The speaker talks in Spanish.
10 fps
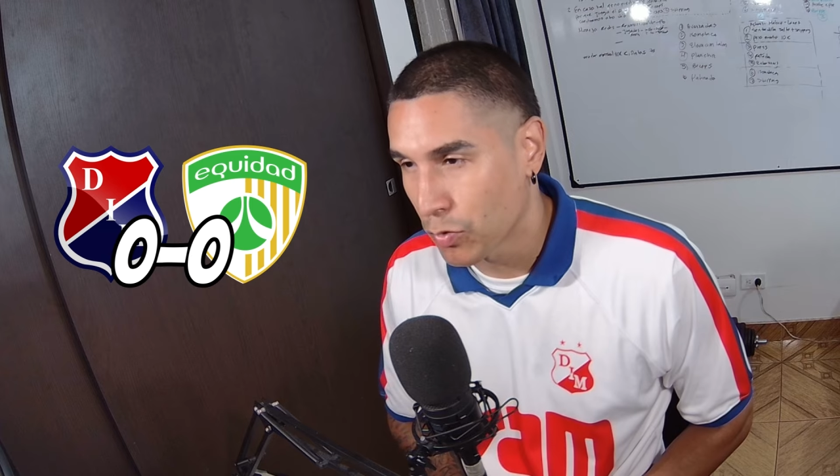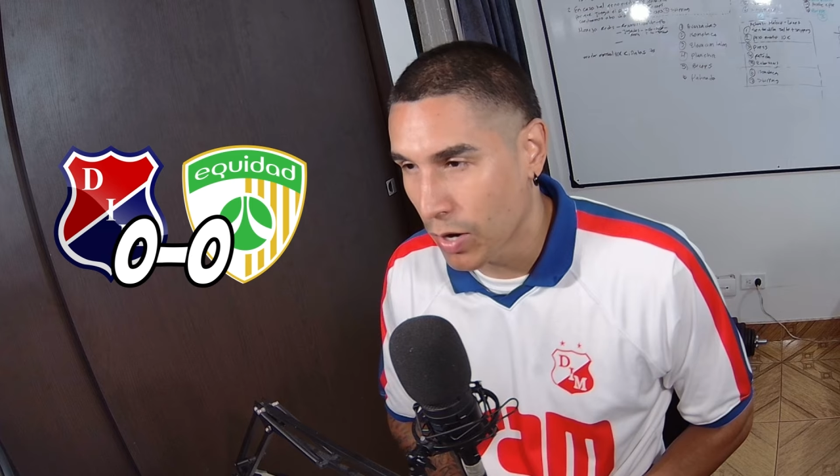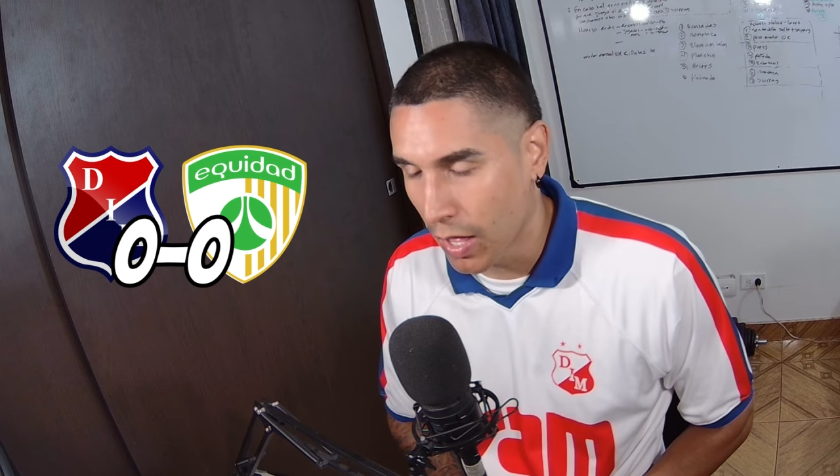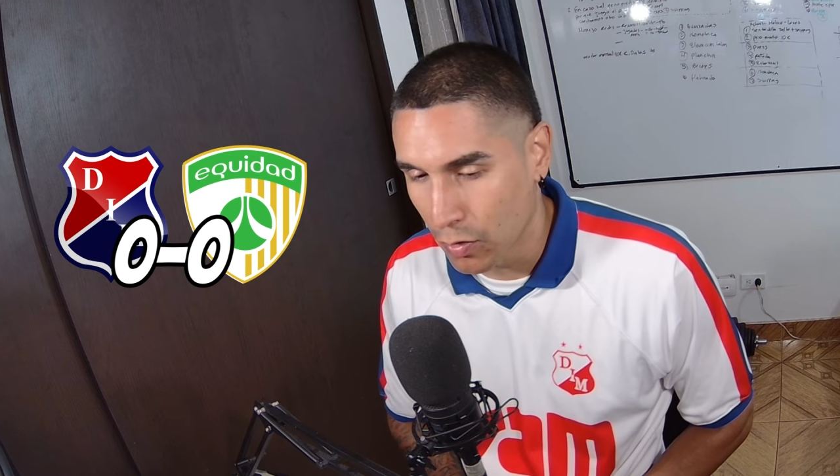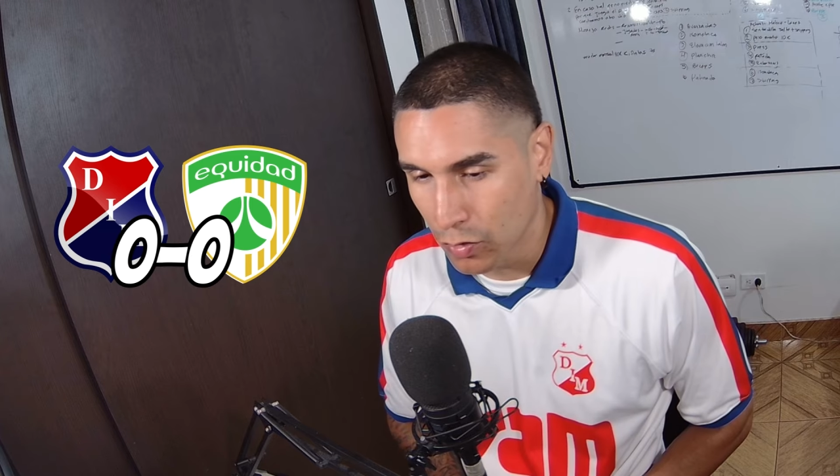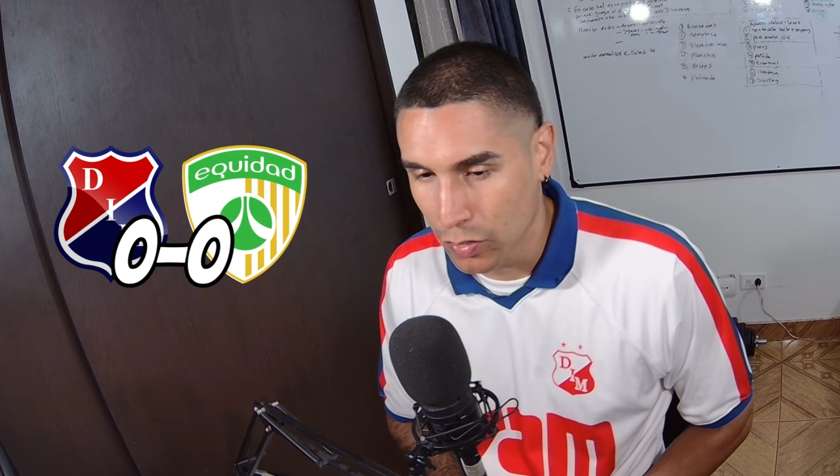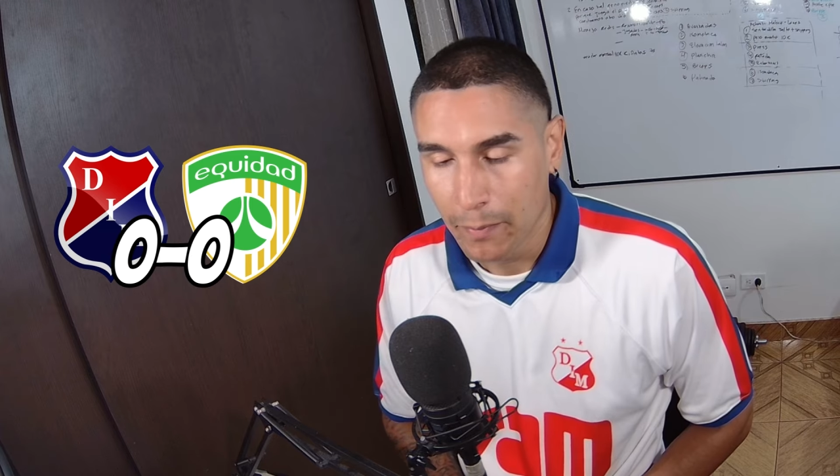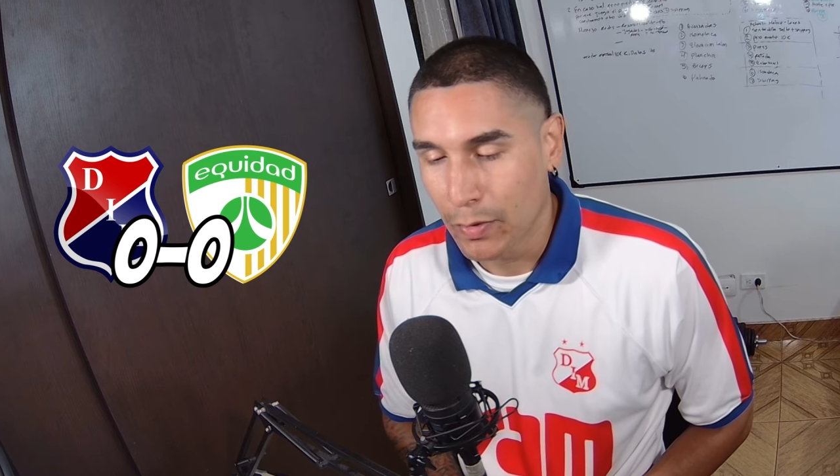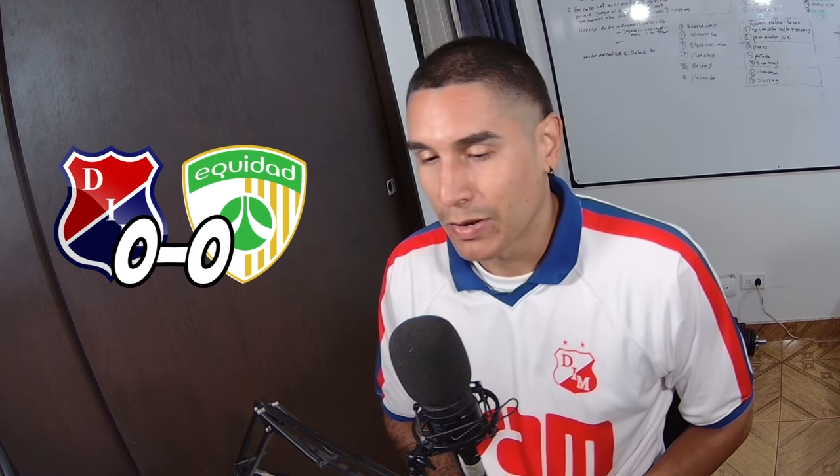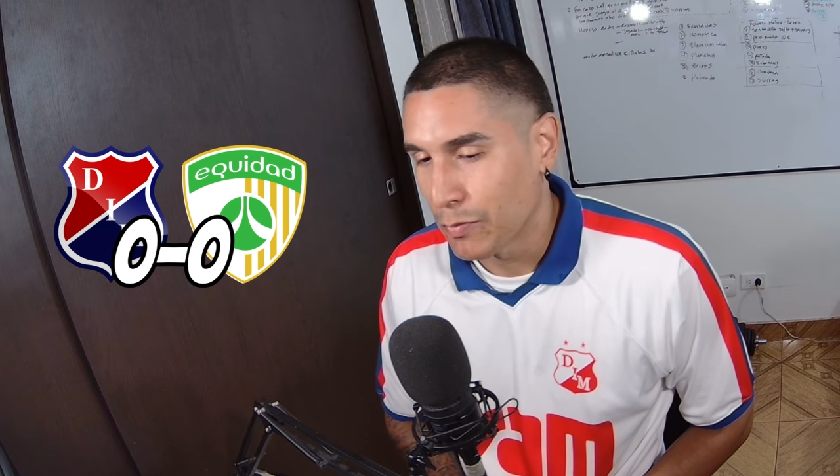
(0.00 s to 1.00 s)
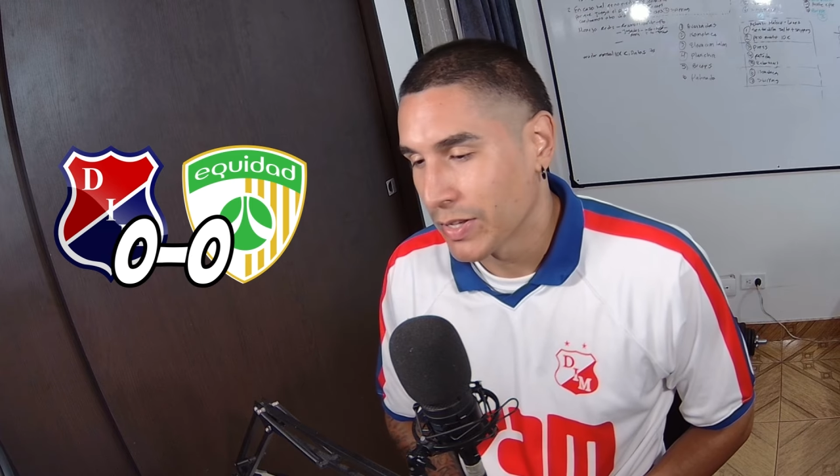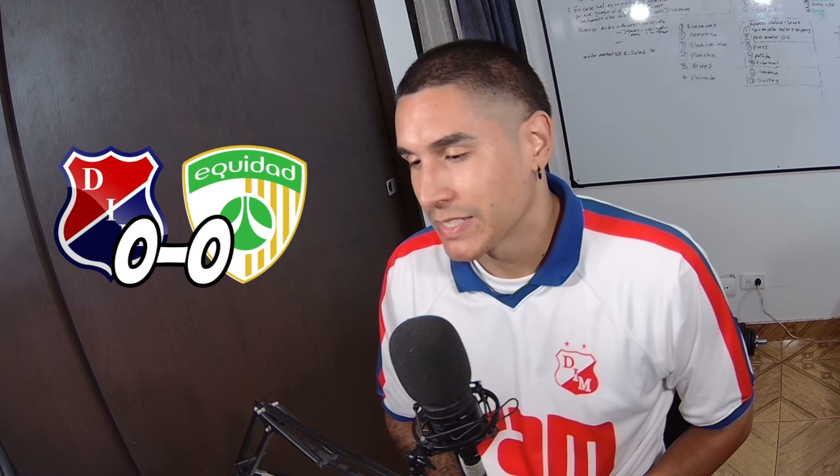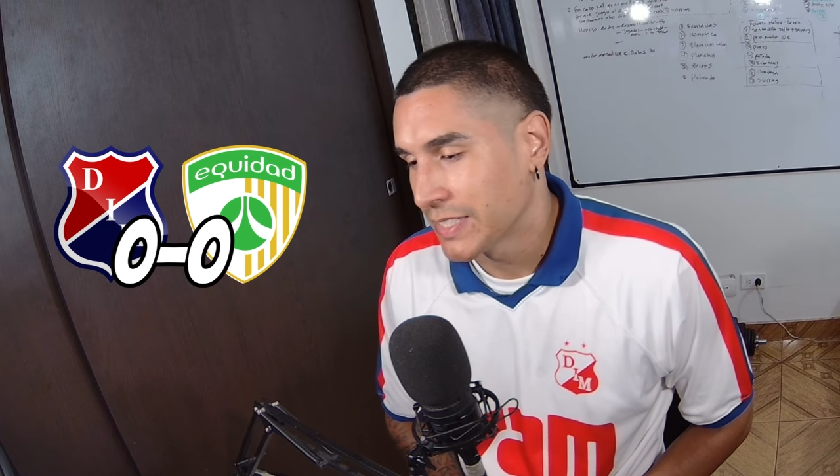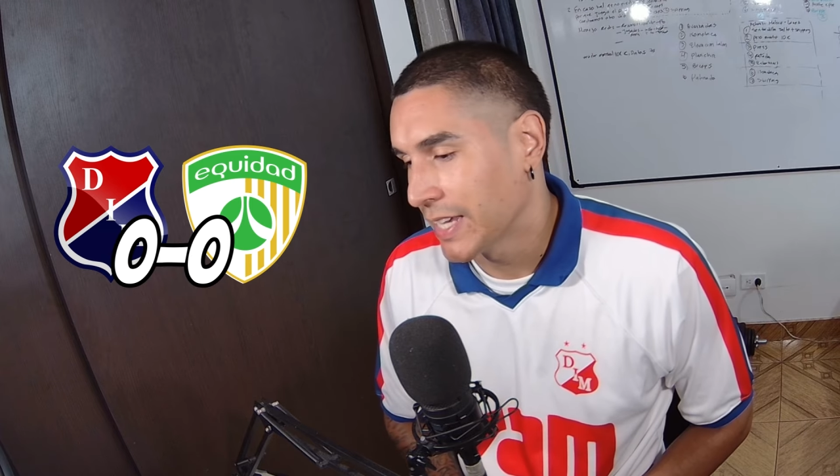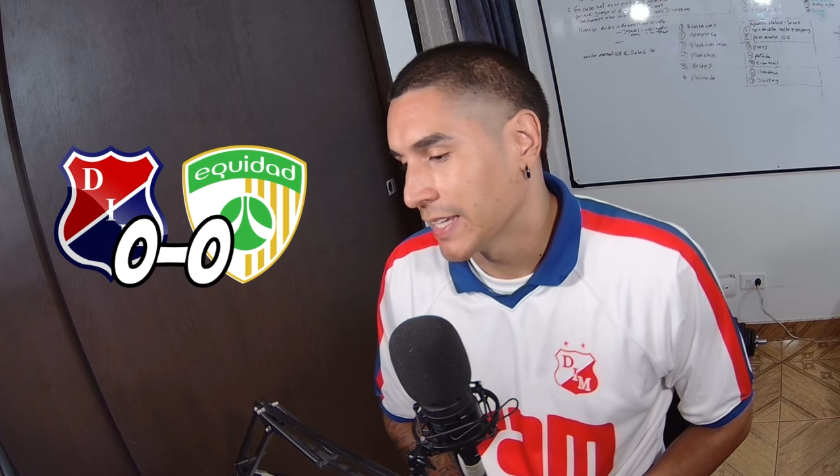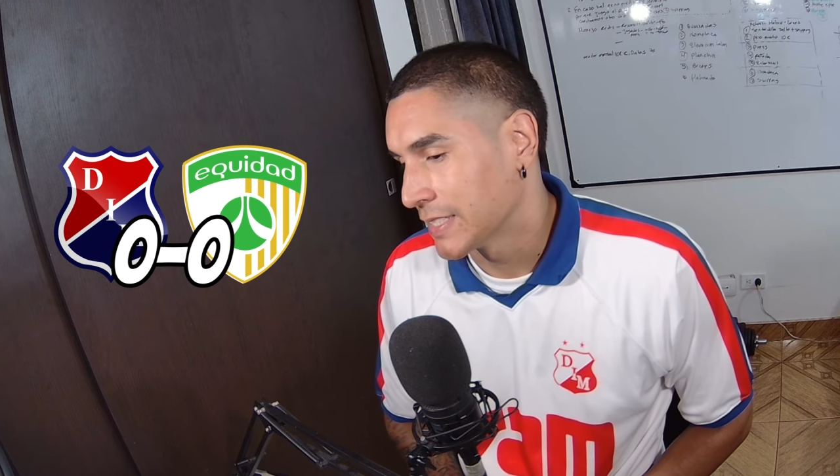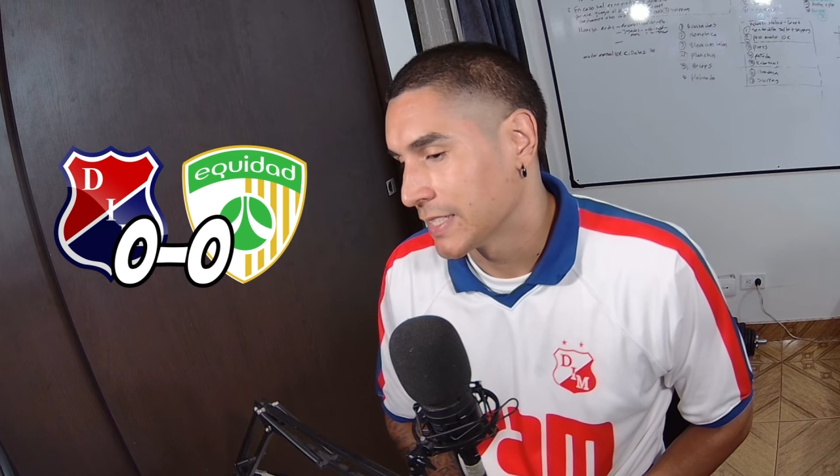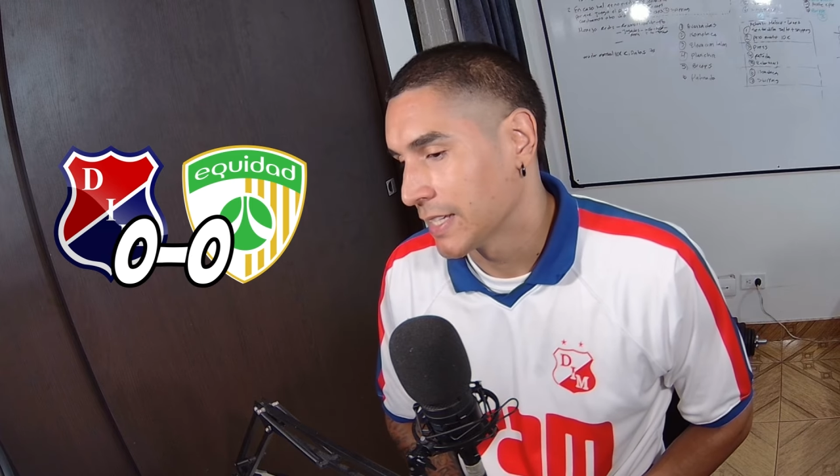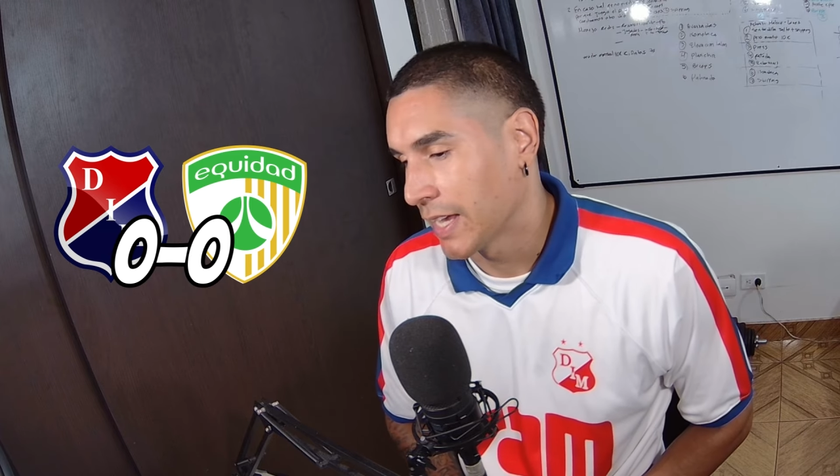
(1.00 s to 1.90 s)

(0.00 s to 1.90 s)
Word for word: jugador jugador, pero él no es 10.